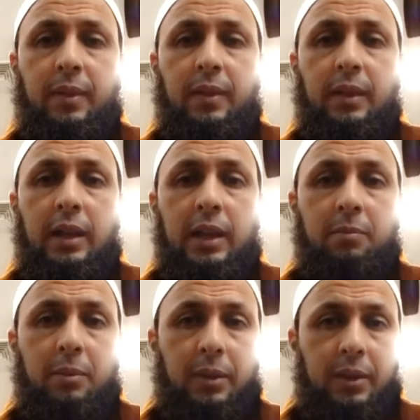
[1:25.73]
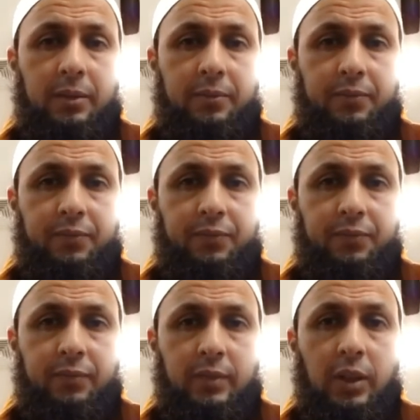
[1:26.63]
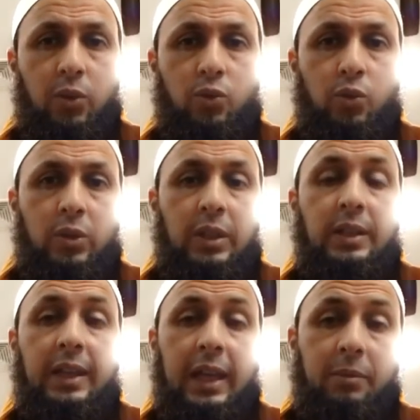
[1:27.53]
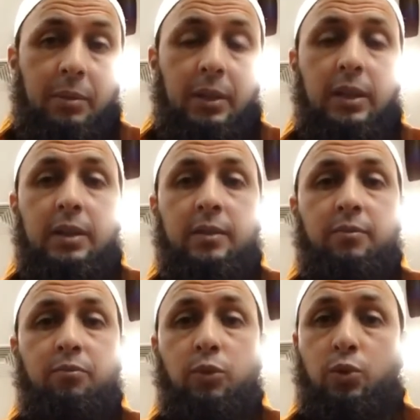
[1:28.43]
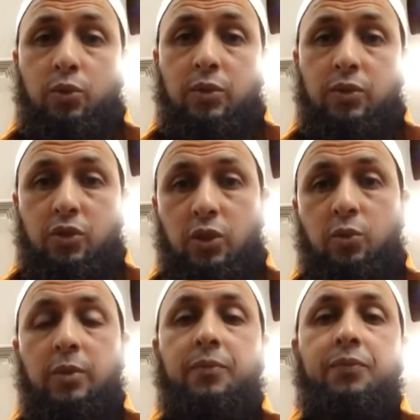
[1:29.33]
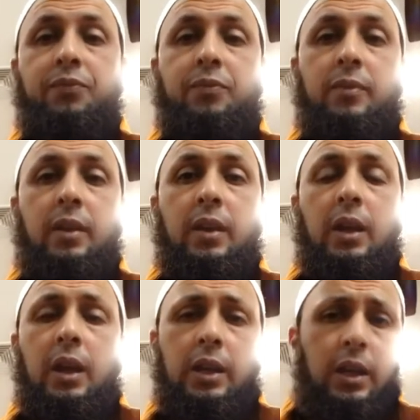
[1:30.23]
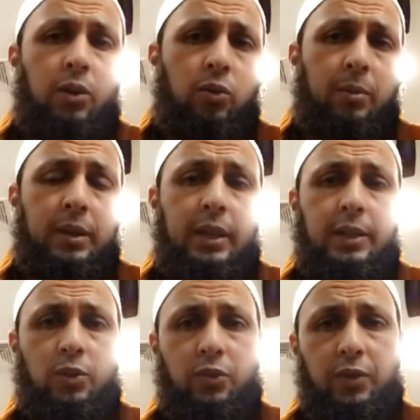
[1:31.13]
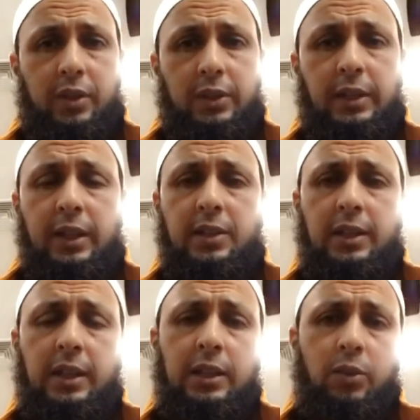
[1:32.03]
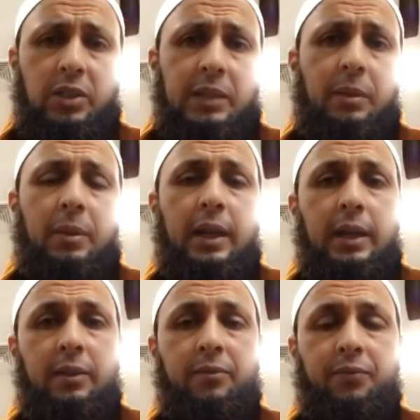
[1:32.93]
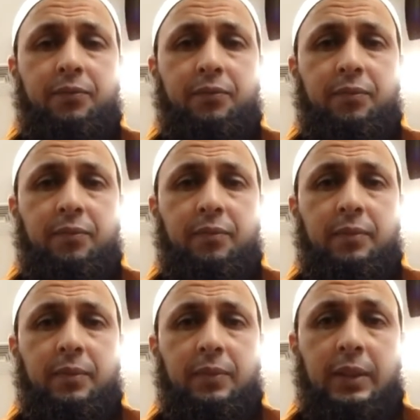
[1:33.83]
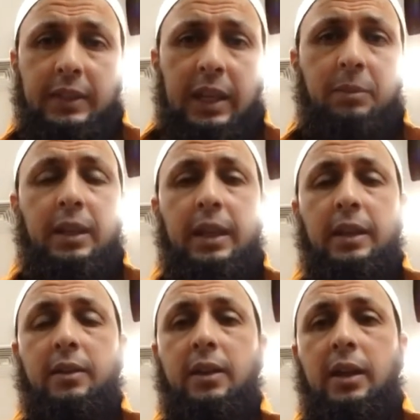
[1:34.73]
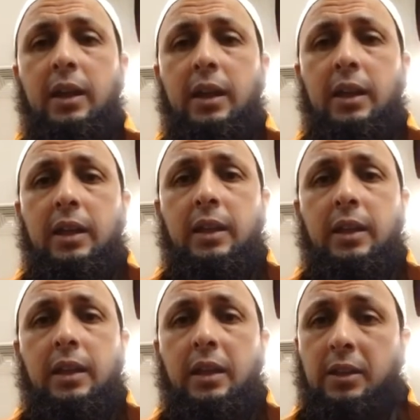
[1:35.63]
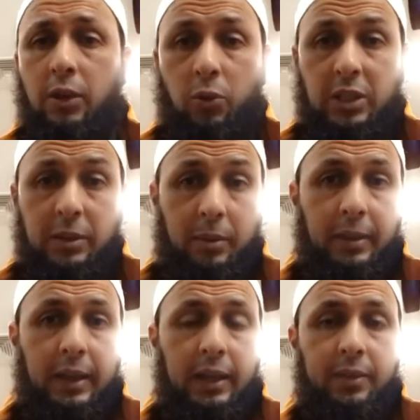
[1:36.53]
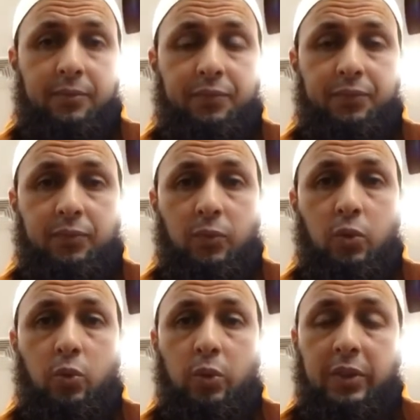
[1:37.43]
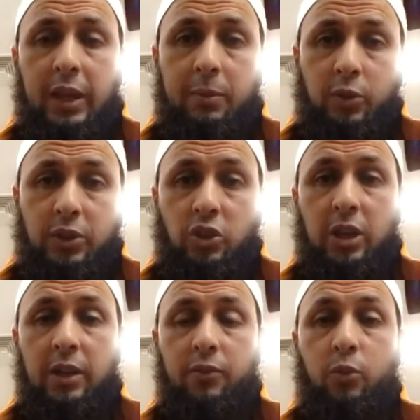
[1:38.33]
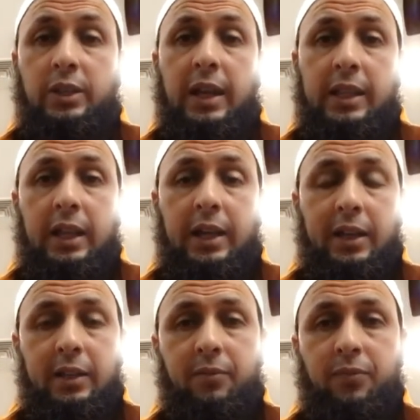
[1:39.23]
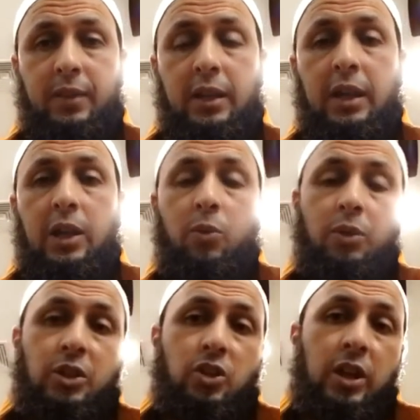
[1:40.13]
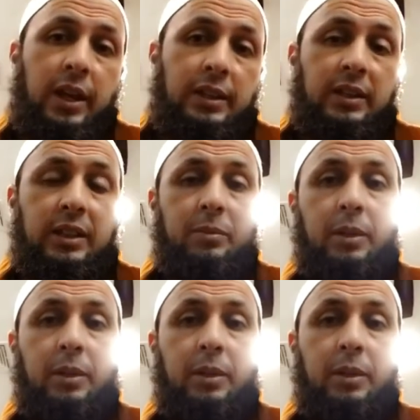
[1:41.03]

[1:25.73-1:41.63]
ألم به أو الجهد الذي قام به بدون جدوى نقول وبالله التوفيق أن الإنسان إذا أصيب بعين ننطلق من العين إذا أصيب بعين وذهب واتجه وظهرت الأعراض واتجه عند الطبيب